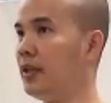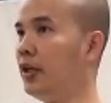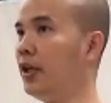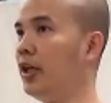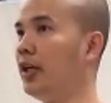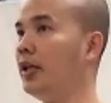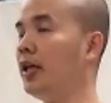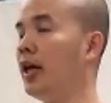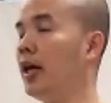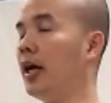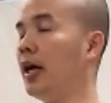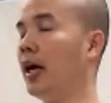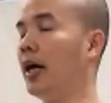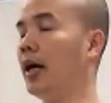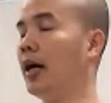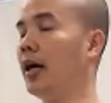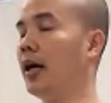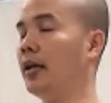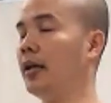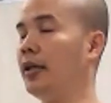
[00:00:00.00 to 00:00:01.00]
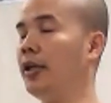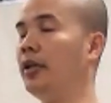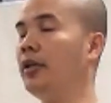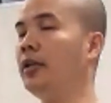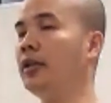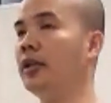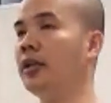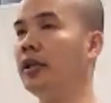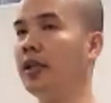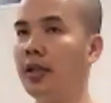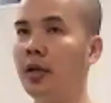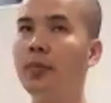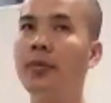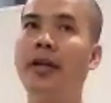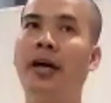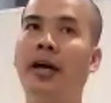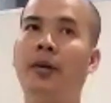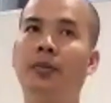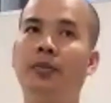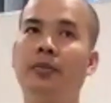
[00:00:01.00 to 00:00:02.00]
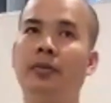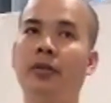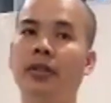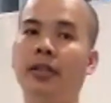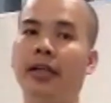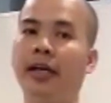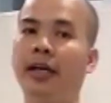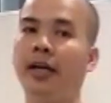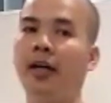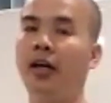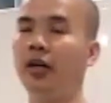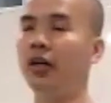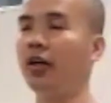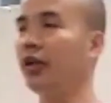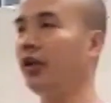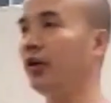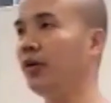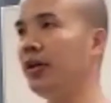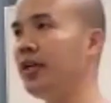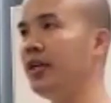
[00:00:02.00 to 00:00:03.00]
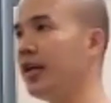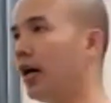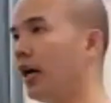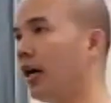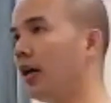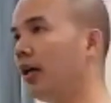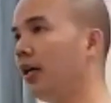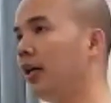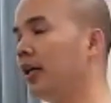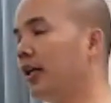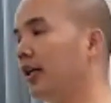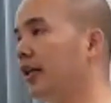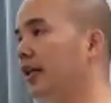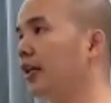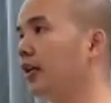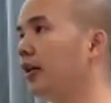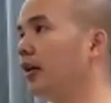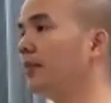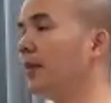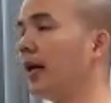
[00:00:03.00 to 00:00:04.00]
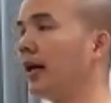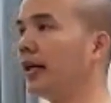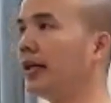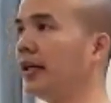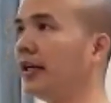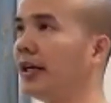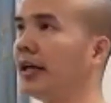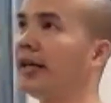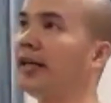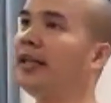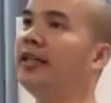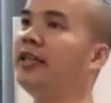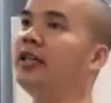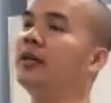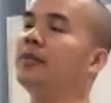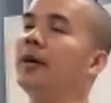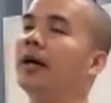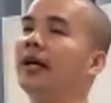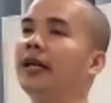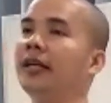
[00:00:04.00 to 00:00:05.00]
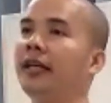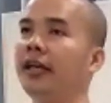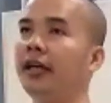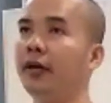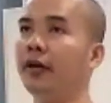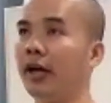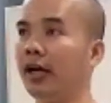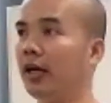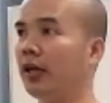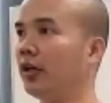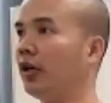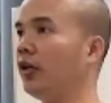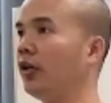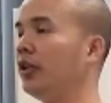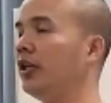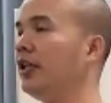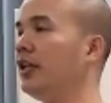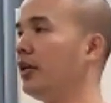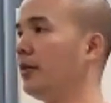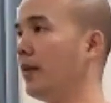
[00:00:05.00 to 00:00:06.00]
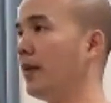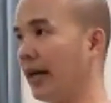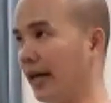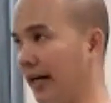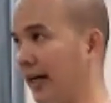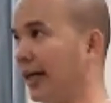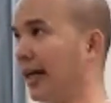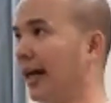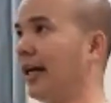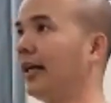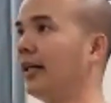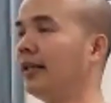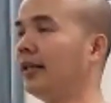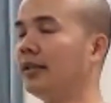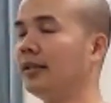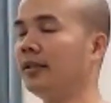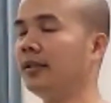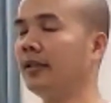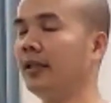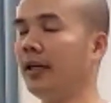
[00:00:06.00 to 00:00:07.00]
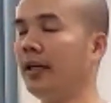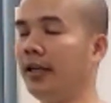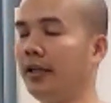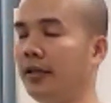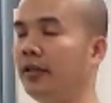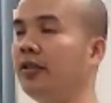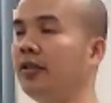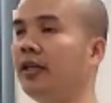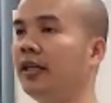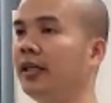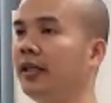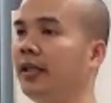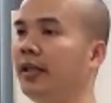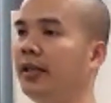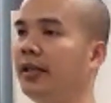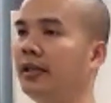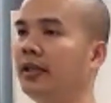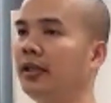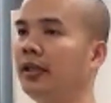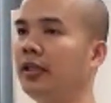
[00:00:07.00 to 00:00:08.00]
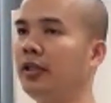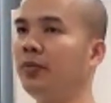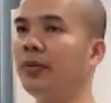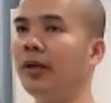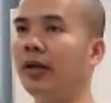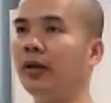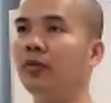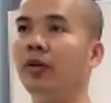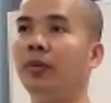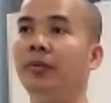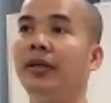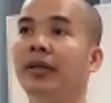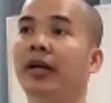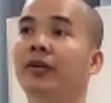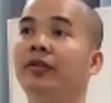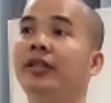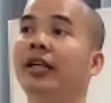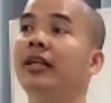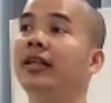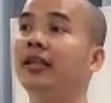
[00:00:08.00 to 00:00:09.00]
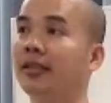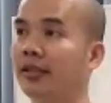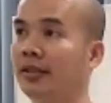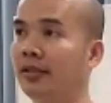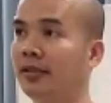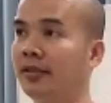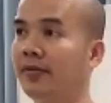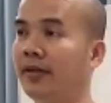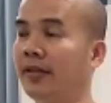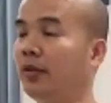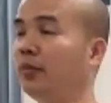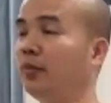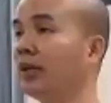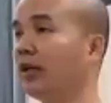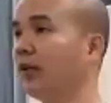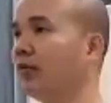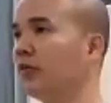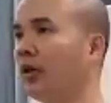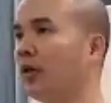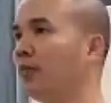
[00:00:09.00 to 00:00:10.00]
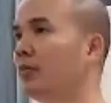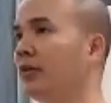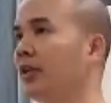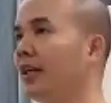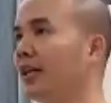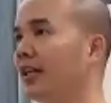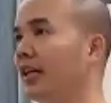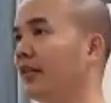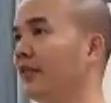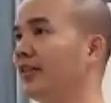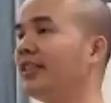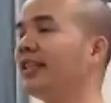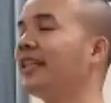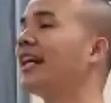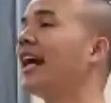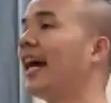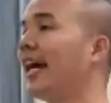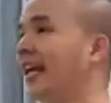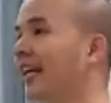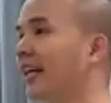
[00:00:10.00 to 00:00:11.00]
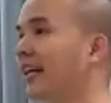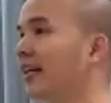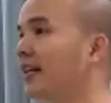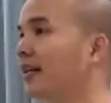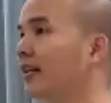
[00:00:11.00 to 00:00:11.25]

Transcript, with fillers: cho nên à, những người không đi học có thể là họ có nhiều lý do lý do bận cái này lý do bận cái kia hoặc là có những lý do bất khả kháng thì đương nhiên là gì chúng ta cũng không thể nào trách và chúng ta cũng không bao giờ cần phải trách ai